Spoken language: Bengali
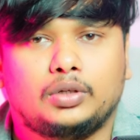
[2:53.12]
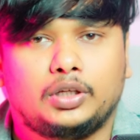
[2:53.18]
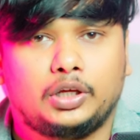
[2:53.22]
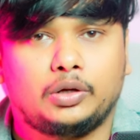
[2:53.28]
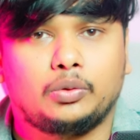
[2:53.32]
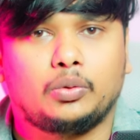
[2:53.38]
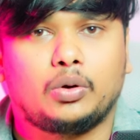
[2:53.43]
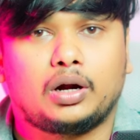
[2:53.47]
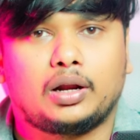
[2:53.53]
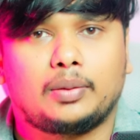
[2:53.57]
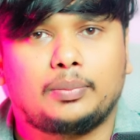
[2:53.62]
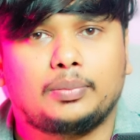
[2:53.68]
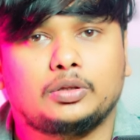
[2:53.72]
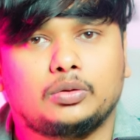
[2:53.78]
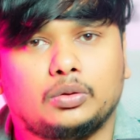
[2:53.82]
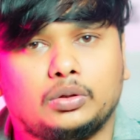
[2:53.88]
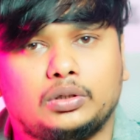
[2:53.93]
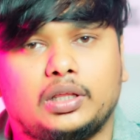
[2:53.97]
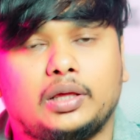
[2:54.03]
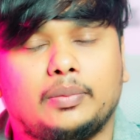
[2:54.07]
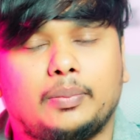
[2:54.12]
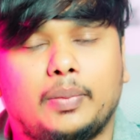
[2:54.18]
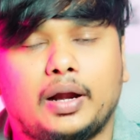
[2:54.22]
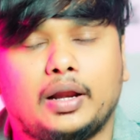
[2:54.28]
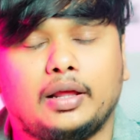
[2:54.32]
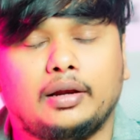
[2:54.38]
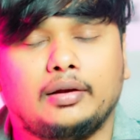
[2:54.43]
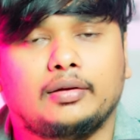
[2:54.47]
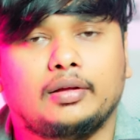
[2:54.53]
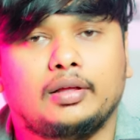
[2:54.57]
কিওয়ার্ড আপনি ধরতেই
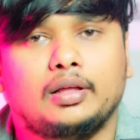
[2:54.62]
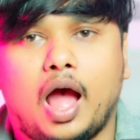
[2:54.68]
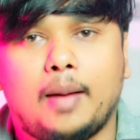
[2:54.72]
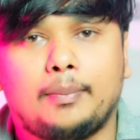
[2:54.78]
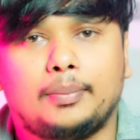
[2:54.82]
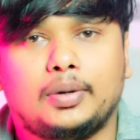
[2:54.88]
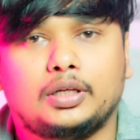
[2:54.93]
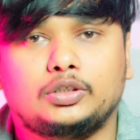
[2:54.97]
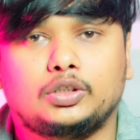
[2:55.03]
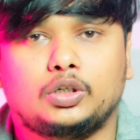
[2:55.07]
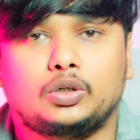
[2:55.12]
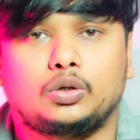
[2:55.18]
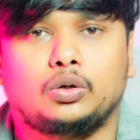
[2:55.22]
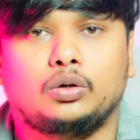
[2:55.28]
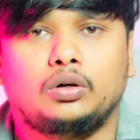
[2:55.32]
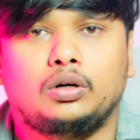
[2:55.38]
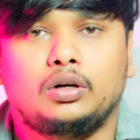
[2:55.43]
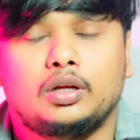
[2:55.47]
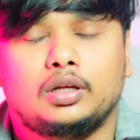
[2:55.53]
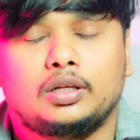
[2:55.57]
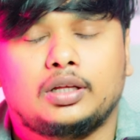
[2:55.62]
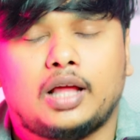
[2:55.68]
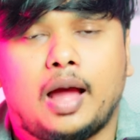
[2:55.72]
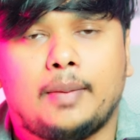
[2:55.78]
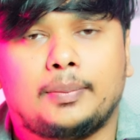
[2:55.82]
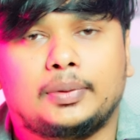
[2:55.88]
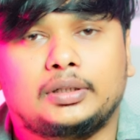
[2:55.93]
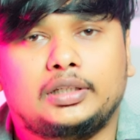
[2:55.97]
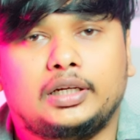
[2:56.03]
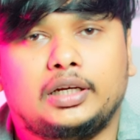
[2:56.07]
পারেন আমরা যখন
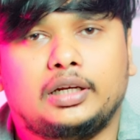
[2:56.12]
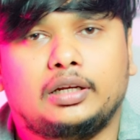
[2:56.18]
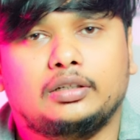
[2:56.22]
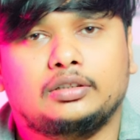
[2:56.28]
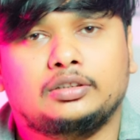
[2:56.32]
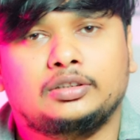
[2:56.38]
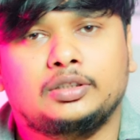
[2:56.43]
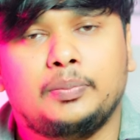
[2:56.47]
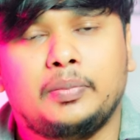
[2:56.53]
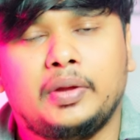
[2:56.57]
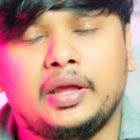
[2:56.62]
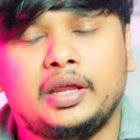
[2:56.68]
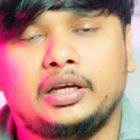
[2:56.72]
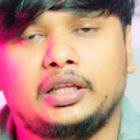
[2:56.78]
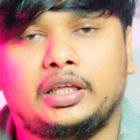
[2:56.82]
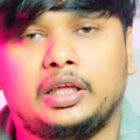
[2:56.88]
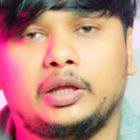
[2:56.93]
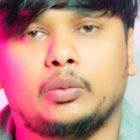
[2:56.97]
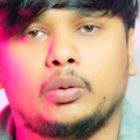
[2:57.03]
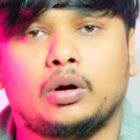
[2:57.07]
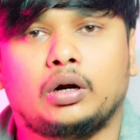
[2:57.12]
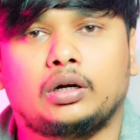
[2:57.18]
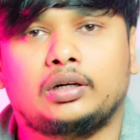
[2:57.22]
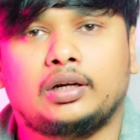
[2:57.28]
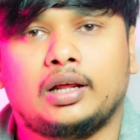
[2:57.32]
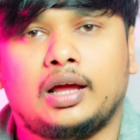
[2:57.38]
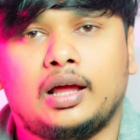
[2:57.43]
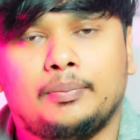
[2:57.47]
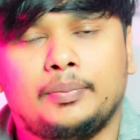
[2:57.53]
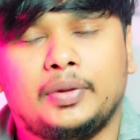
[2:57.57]
আমাদের মেন
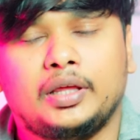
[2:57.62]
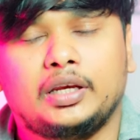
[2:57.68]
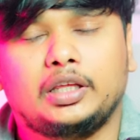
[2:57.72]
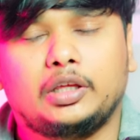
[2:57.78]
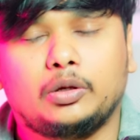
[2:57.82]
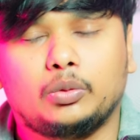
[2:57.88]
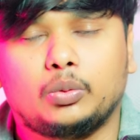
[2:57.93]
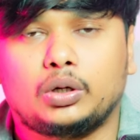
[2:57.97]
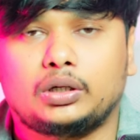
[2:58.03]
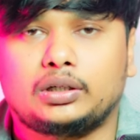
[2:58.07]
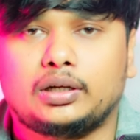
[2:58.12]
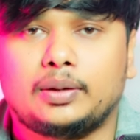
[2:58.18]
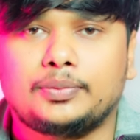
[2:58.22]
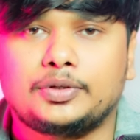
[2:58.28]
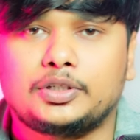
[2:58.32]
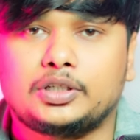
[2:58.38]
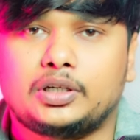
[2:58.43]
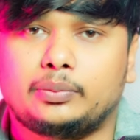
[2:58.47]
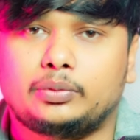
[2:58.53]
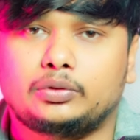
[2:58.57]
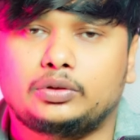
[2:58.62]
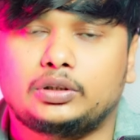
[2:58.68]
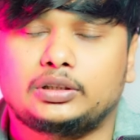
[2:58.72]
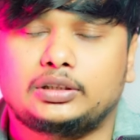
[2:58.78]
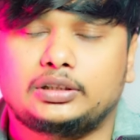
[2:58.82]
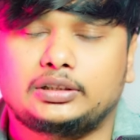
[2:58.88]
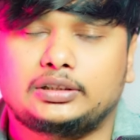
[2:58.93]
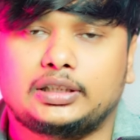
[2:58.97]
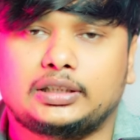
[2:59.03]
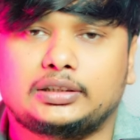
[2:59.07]
কিওয়ার্ডটা মেন কিওয়ার্ডটা আমি যেটা
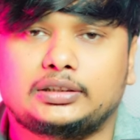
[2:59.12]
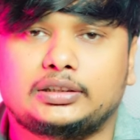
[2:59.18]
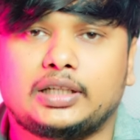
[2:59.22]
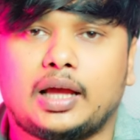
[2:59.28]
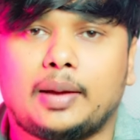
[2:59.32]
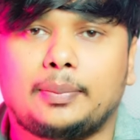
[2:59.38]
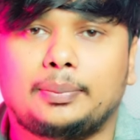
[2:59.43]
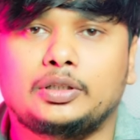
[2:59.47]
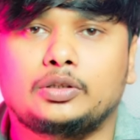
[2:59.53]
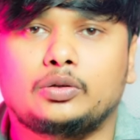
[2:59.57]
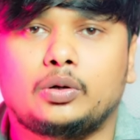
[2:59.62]
বোঝাতে চাচ্ছি আপনি